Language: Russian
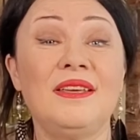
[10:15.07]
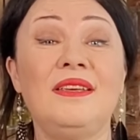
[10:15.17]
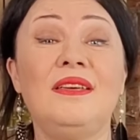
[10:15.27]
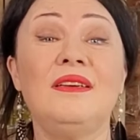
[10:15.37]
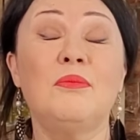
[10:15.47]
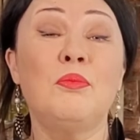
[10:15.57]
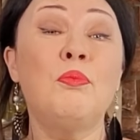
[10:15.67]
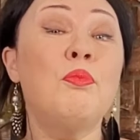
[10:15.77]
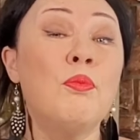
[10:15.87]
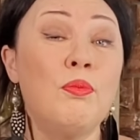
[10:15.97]
и
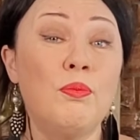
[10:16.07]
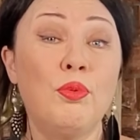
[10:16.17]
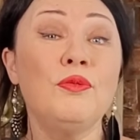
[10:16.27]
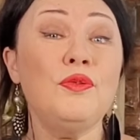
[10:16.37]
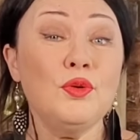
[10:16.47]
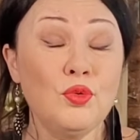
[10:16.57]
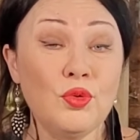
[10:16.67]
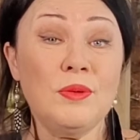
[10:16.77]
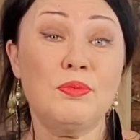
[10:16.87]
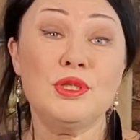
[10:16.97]
по
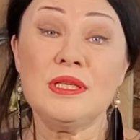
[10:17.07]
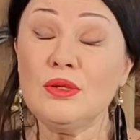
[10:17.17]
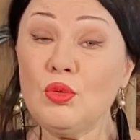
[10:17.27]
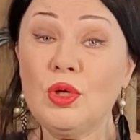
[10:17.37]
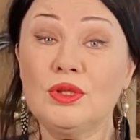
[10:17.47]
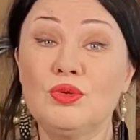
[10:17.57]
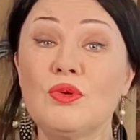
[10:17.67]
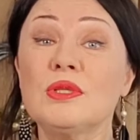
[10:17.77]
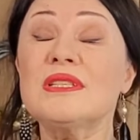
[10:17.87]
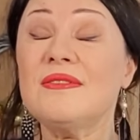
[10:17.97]
фигуре, по
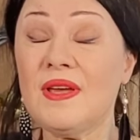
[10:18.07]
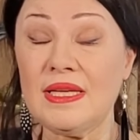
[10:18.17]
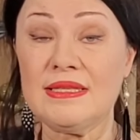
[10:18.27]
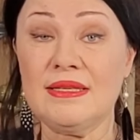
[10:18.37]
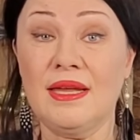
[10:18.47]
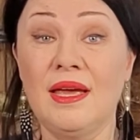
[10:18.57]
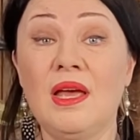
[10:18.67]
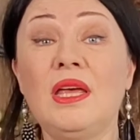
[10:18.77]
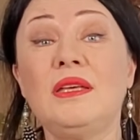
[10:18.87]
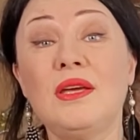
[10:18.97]
силуэту связанные,
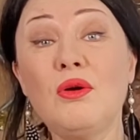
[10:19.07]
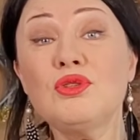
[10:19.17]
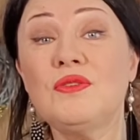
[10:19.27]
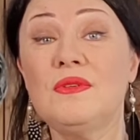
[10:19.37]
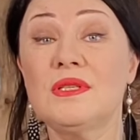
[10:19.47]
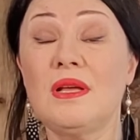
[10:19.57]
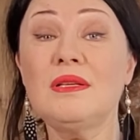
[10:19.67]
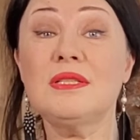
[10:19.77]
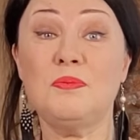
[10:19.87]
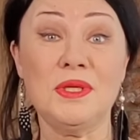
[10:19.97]
я уже
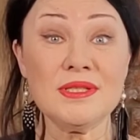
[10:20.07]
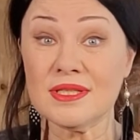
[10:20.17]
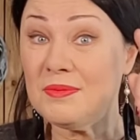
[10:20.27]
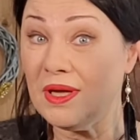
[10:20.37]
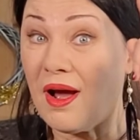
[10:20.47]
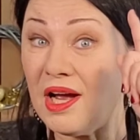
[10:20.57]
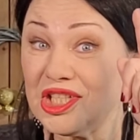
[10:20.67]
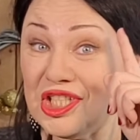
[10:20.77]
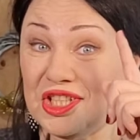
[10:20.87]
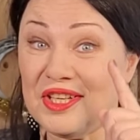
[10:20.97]
вязала спицами
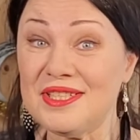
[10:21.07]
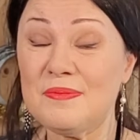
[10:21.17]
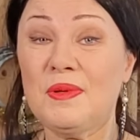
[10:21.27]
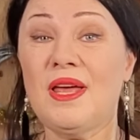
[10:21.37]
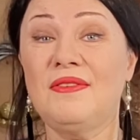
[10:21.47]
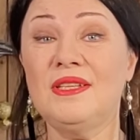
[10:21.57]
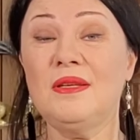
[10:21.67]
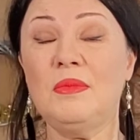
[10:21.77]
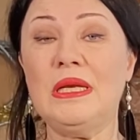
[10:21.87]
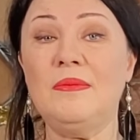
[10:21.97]
аж 3,5
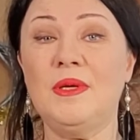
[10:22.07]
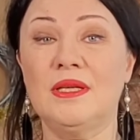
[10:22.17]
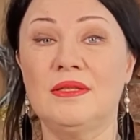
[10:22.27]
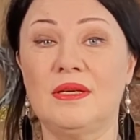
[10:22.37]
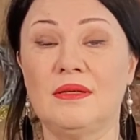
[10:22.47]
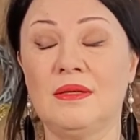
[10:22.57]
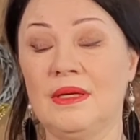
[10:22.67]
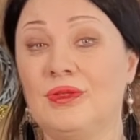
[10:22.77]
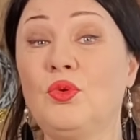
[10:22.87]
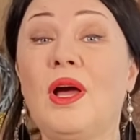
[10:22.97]
миллиметра.
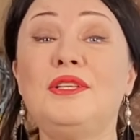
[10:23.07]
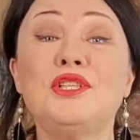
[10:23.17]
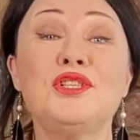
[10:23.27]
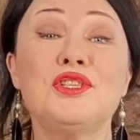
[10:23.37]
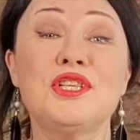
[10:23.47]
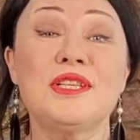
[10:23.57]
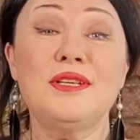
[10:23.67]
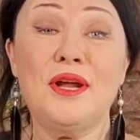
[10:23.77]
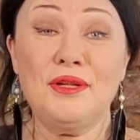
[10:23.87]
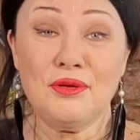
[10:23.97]
Ну, конечно же,
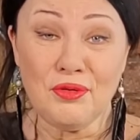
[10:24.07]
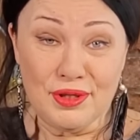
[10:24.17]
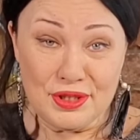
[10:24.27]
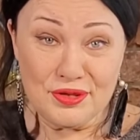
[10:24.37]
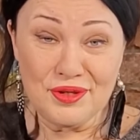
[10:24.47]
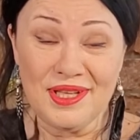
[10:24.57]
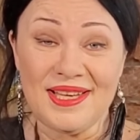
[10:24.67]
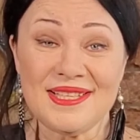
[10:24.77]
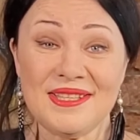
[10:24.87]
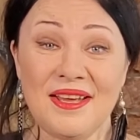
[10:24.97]
сыграла роль еще и
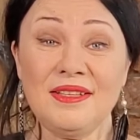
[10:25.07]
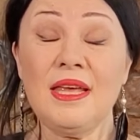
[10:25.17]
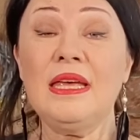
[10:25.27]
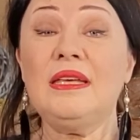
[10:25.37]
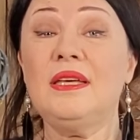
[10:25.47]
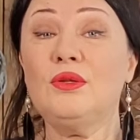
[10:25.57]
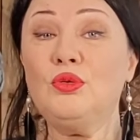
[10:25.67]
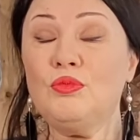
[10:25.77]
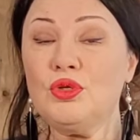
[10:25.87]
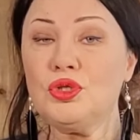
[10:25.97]
ластан. Я
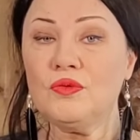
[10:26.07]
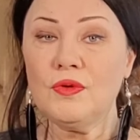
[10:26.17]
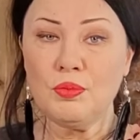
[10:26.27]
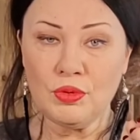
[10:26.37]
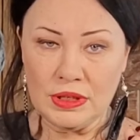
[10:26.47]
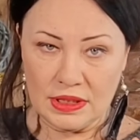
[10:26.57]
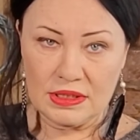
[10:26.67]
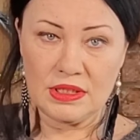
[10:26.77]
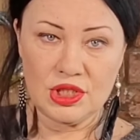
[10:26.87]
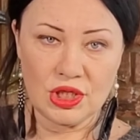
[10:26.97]
думаю, что вы поняли
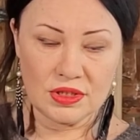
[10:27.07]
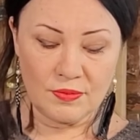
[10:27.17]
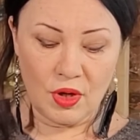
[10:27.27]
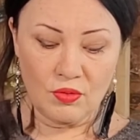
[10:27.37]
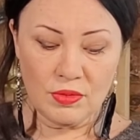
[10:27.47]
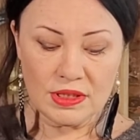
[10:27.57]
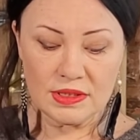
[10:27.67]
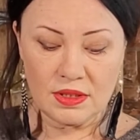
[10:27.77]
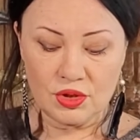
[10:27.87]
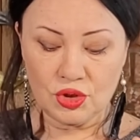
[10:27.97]
сейчас мою
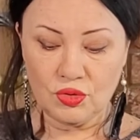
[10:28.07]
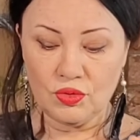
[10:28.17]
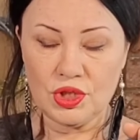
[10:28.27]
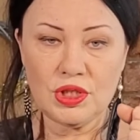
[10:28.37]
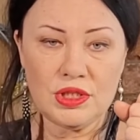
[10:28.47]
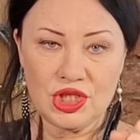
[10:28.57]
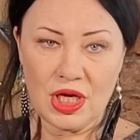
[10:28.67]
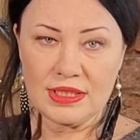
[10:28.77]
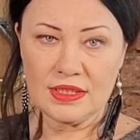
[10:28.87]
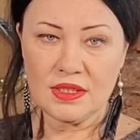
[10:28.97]
мысль, что очень
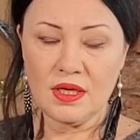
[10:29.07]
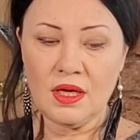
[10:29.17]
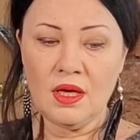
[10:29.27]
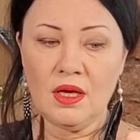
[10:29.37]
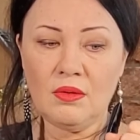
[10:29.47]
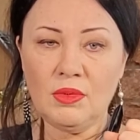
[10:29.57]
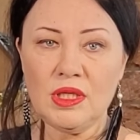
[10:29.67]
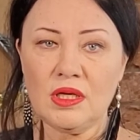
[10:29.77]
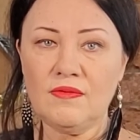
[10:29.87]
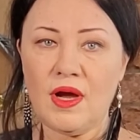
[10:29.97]
часто мы
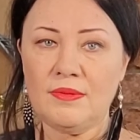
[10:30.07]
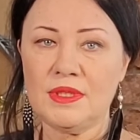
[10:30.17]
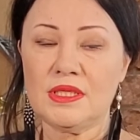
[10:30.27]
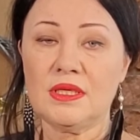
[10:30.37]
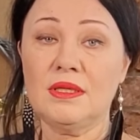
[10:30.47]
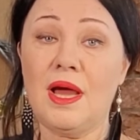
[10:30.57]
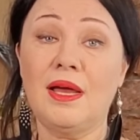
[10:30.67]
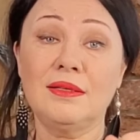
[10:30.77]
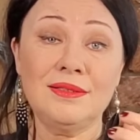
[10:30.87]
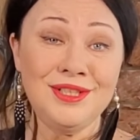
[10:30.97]
нарываемся
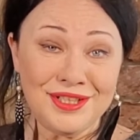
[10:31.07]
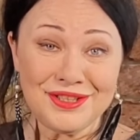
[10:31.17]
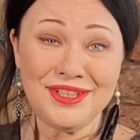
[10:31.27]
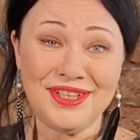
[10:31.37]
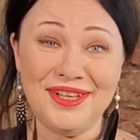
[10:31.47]
на нитки,